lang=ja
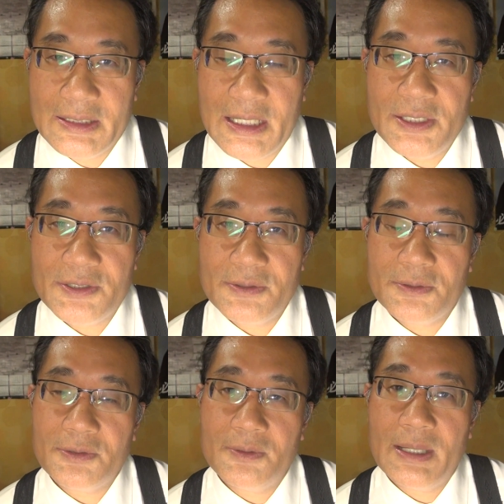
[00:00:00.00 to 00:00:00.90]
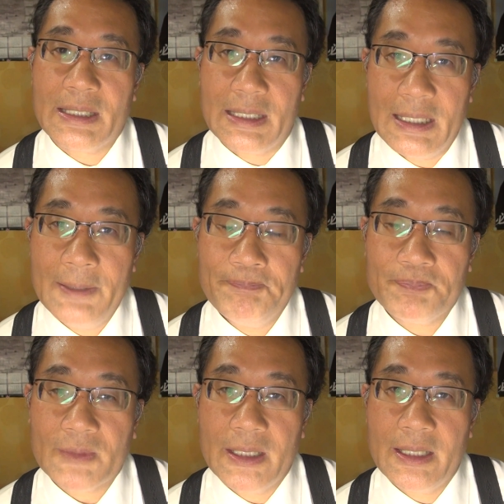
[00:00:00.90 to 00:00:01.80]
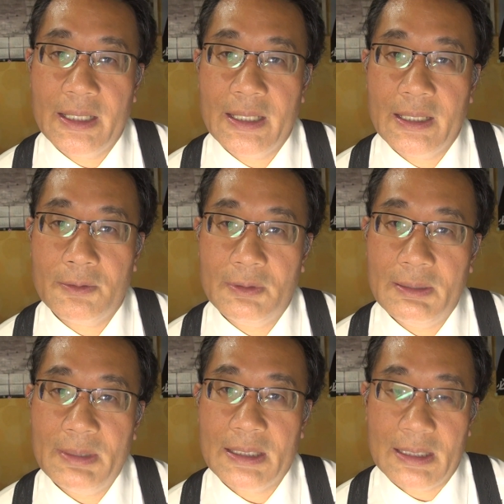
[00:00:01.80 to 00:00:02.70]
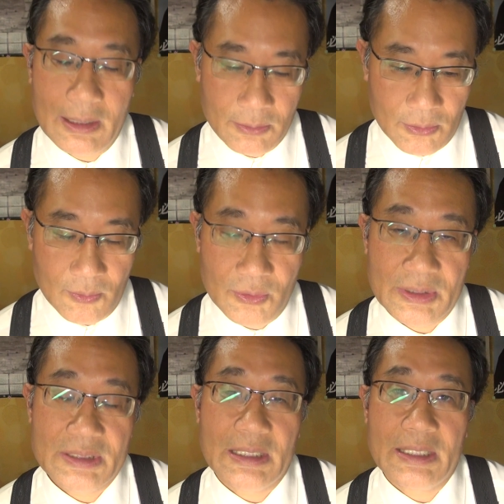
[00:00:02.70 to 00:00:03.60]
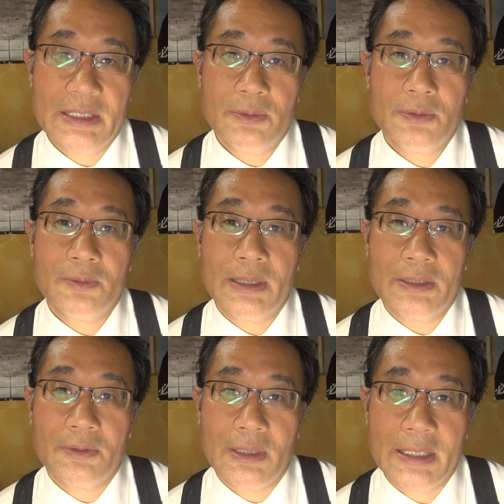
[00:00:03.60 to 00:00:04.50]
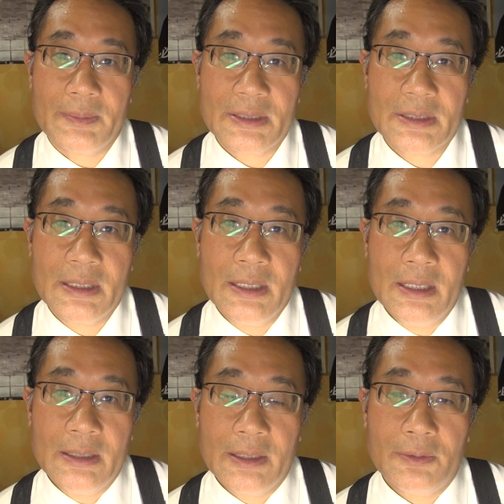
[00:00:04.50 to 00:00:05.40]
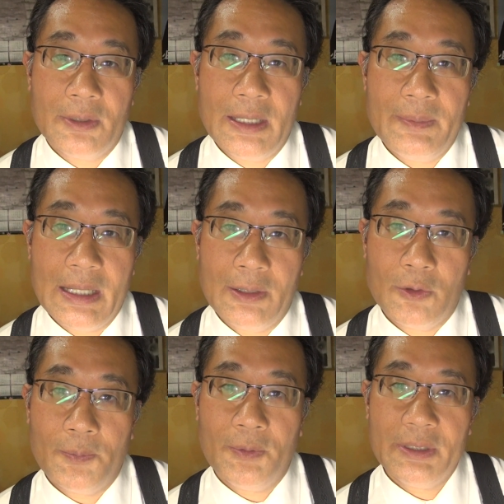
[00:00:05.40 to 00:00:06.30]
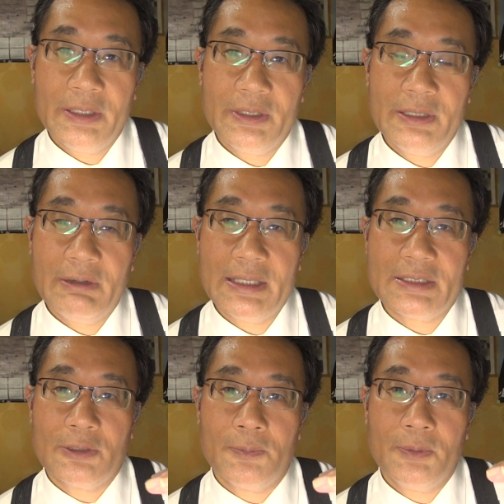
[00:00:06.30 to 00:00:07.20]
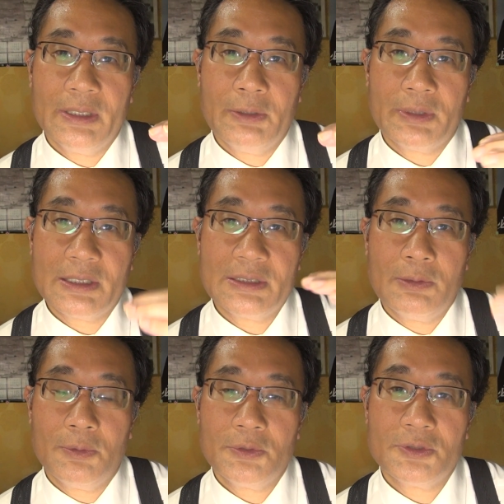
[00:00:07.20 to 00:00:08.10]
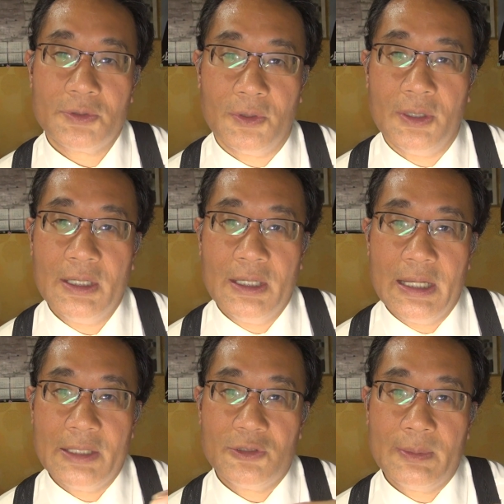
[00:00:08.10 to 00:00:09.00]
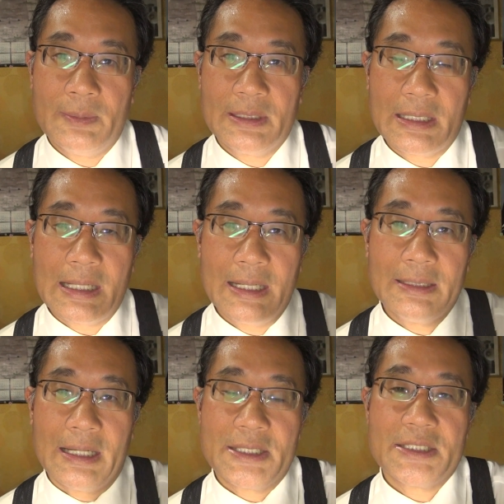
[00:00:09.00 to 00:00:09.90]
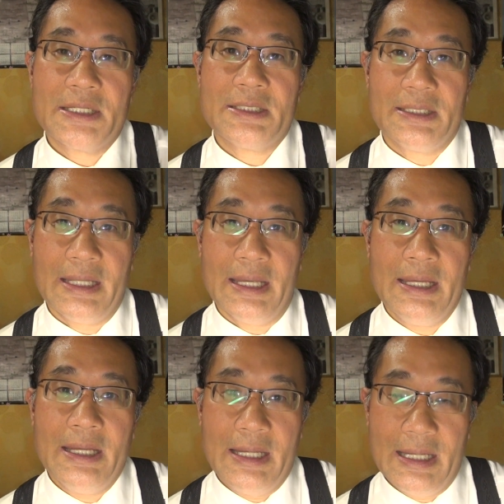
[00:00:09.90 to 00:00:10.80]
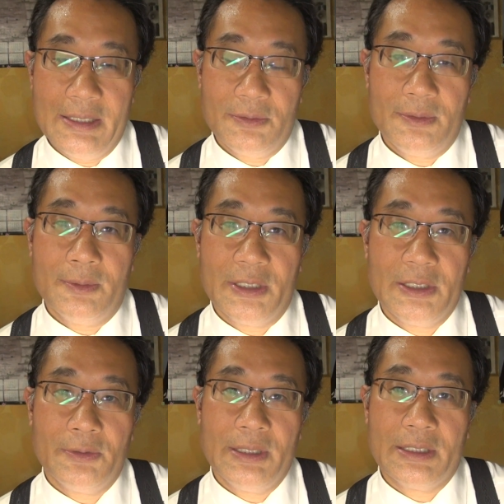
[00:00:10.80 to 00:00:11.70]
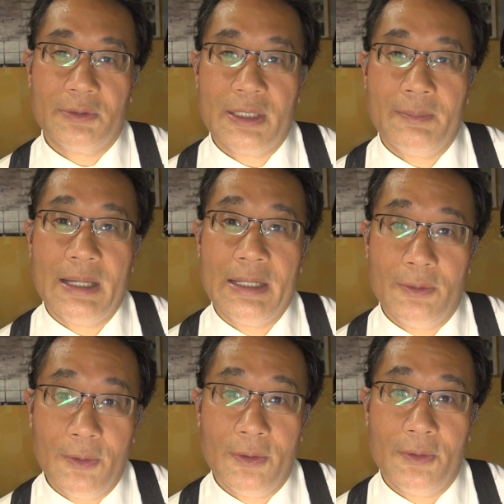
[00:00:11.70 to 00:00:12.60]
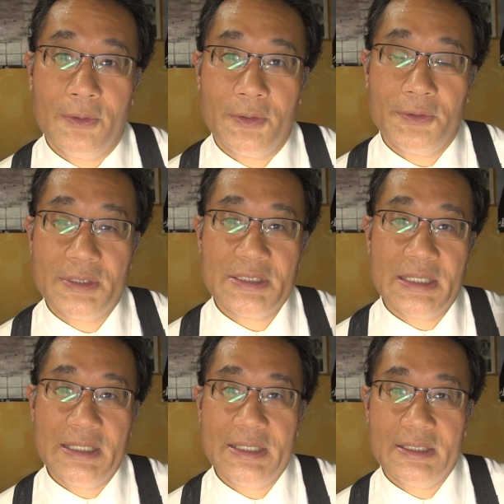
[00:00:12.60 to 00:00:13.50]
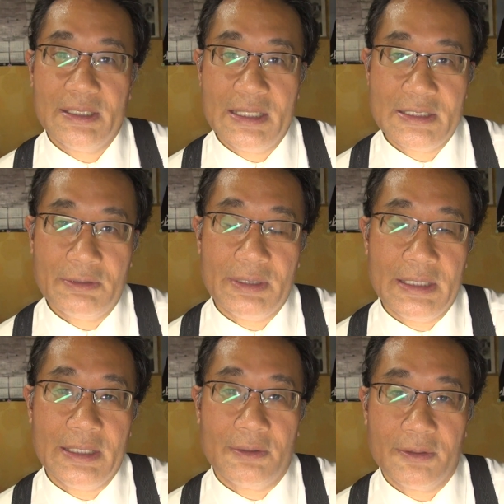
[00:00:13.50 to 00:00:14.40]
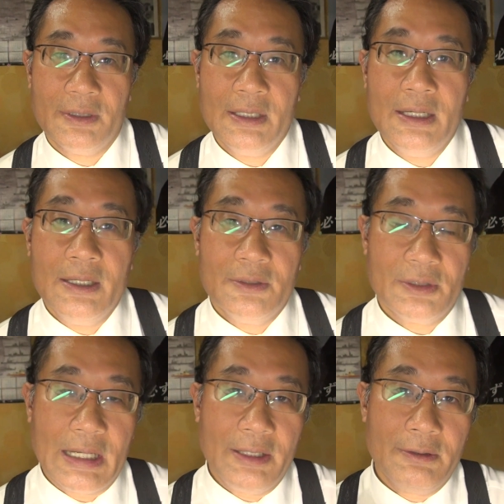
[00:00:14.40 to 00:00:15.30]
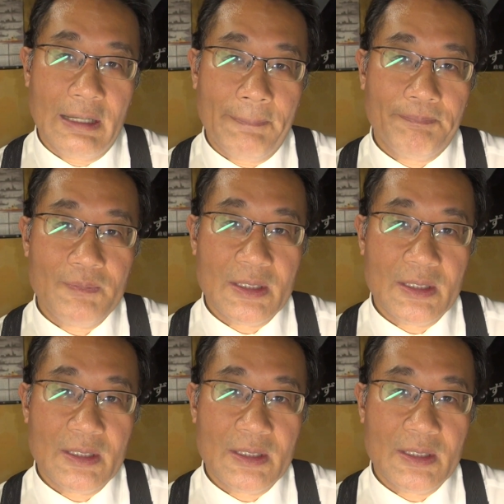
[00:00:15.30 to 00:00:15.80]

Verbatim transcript: えー、最終とその前かな、えー、これはまだあると思うんですが疲労止まりというのがありますでこの AB あの六本木行きはですね六本木でお客さんを降ろすと、えー、そのまま空で走らせて、えその広尾駅の手前の留置線に電車を入れていくそれあるいは